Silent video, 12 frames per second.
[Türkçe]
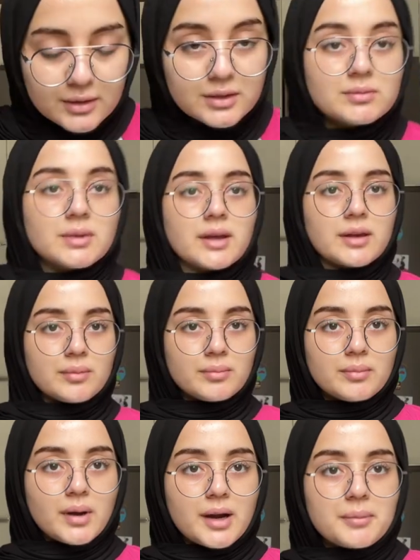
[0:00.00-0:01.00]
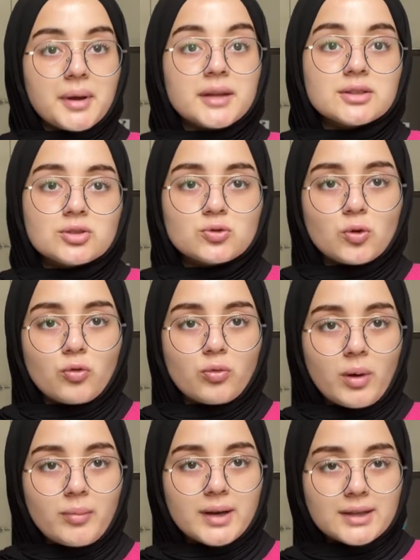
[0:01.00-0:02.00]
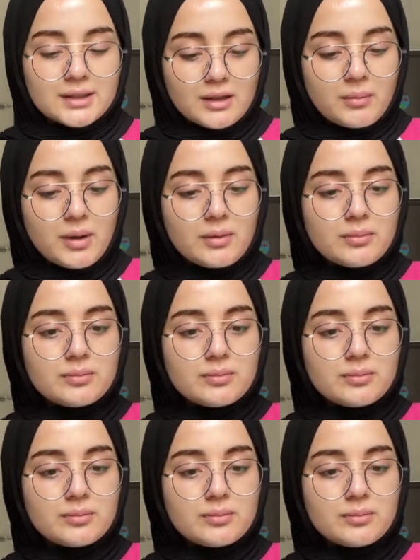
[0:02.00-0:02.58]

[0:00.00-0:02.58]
Şimdi barmenlik şovuma bakın ama.